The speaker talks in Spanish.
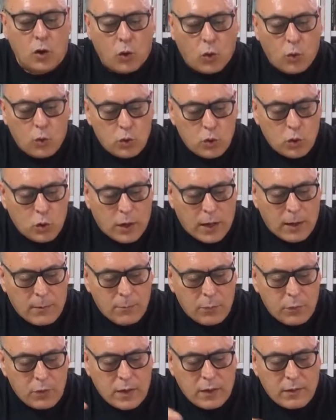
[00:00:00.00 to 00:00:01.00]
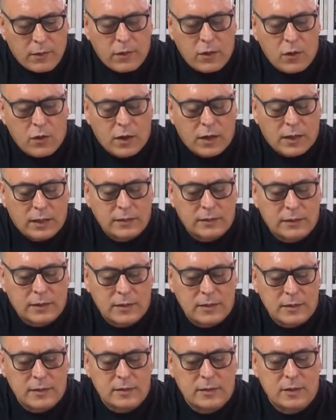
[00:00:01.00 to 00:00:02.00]
cuyo campo de acción
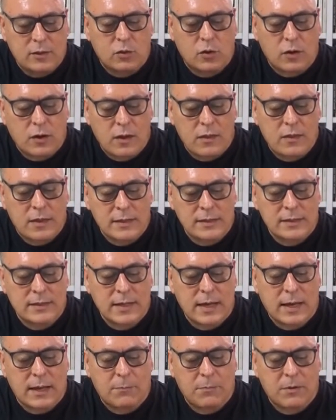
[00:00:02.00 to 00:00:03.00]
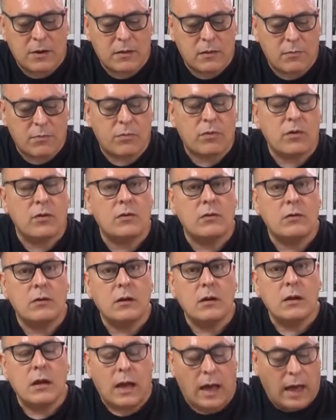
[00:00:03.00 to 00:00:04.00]
característico quizás sea la percepción,
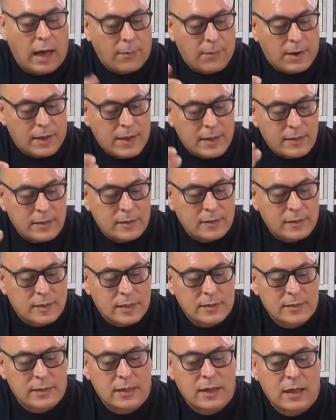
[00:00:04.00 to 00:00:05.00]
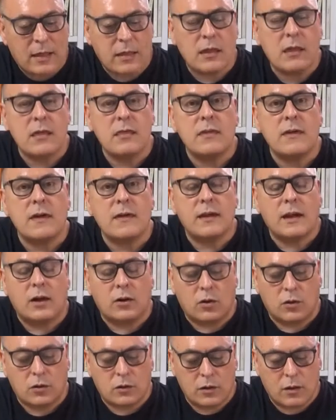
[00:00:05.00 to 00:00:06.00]
habrá que adentrarse en la ciencia de
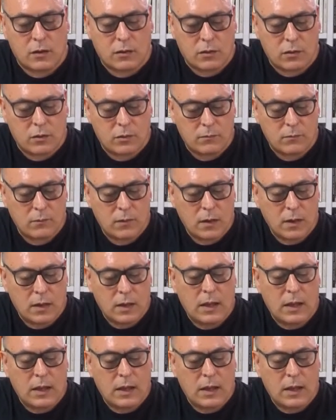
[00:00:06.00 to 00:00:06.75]
la cognición,